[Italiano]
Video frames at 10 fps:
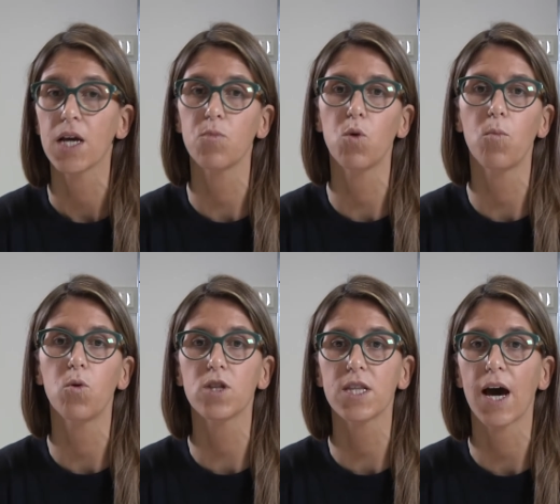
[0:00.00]
che può
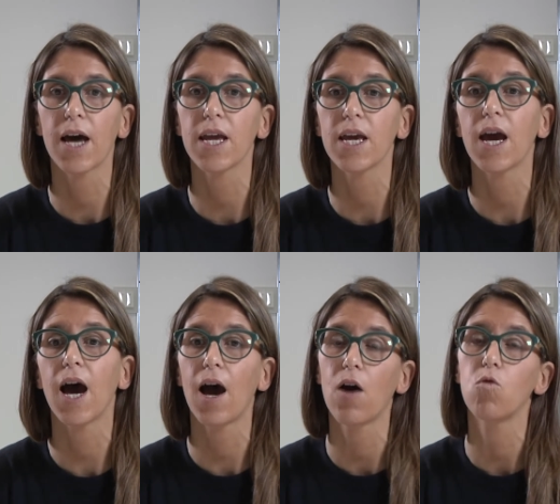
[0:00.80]
portare
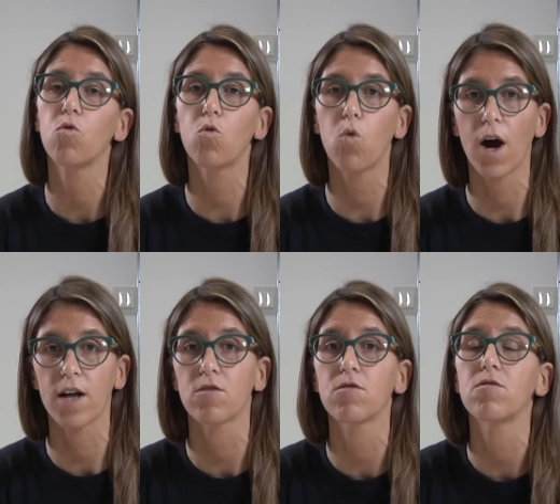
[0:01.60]
a un
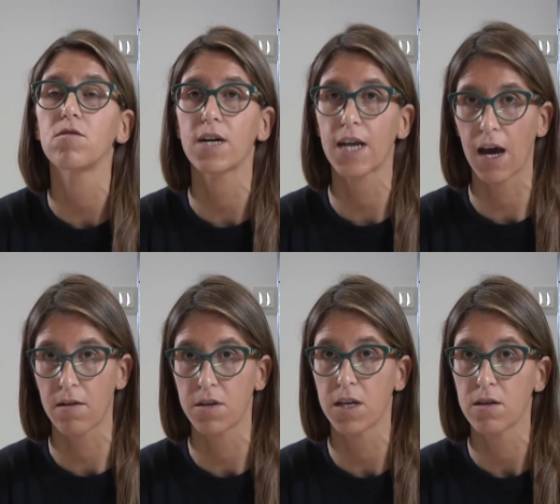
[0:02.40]
quadro
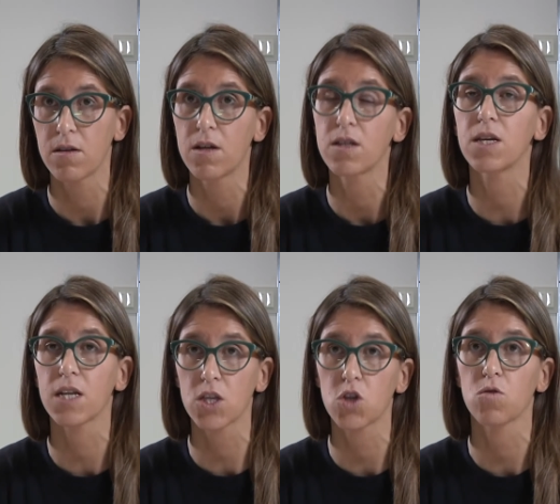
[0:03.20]
grave
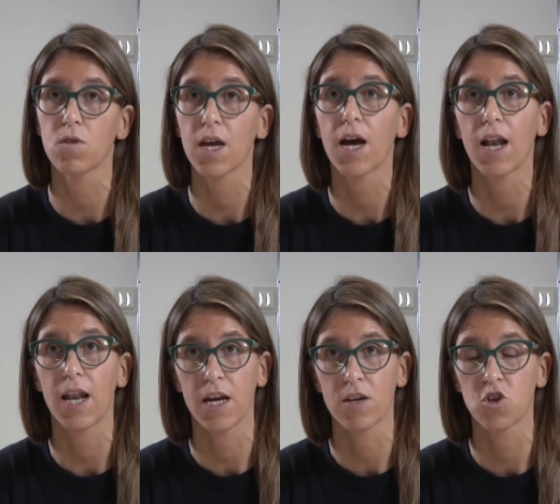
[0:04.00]
di reazione
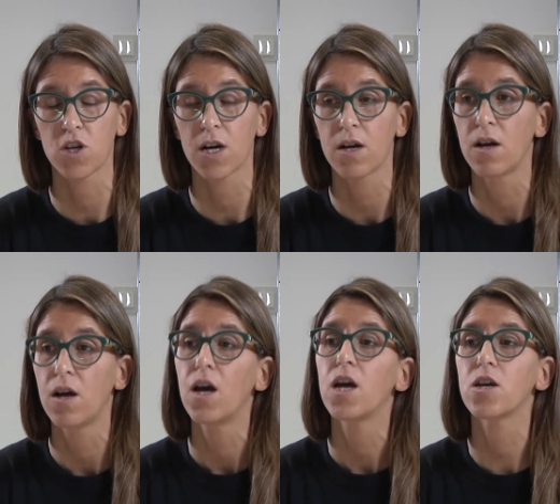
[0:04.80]
allergica.
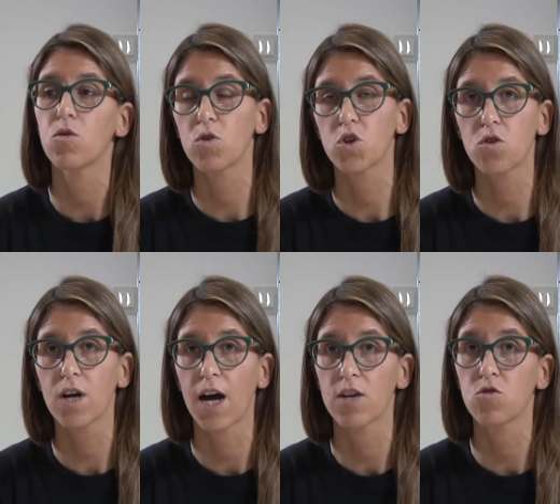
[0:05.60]
In
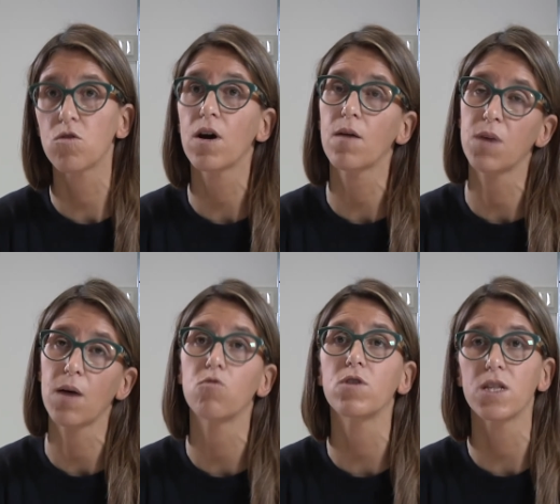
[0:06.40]
questo caso
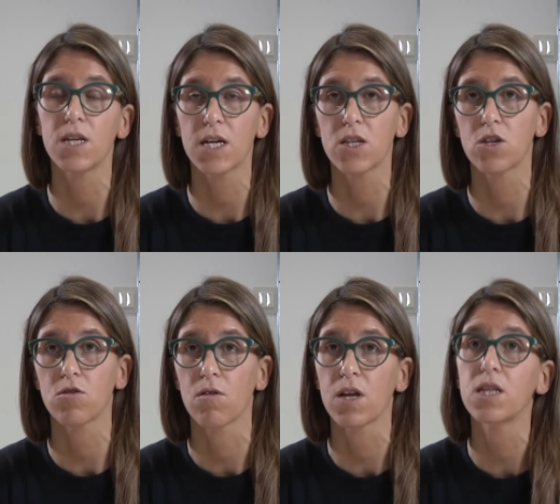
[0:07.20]
abbiamo
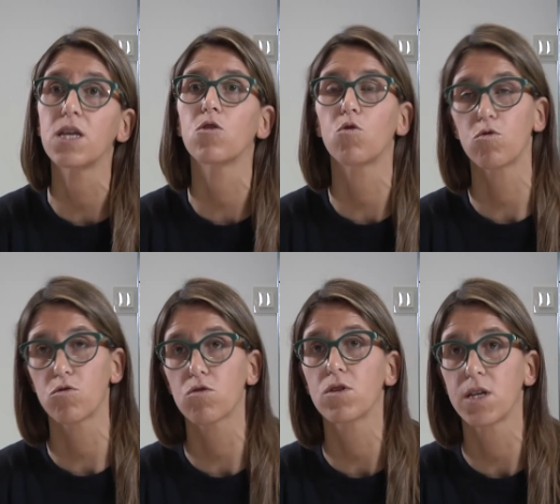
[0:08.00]
un'indicazione di
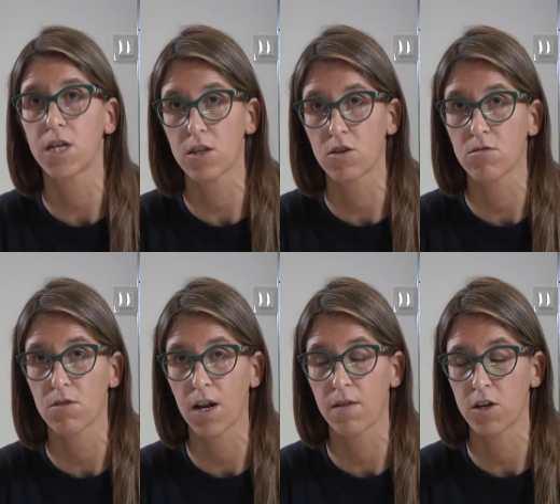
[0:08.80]

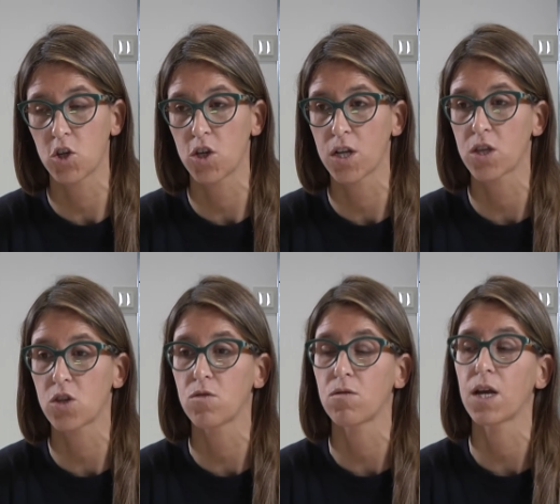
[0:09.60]
controindicazione alla
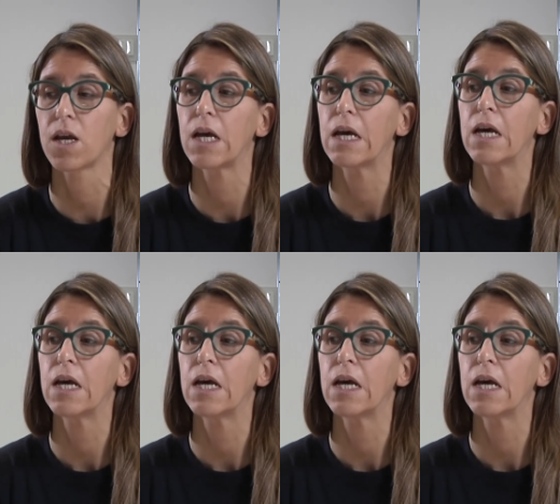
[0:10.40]
vaccinazione.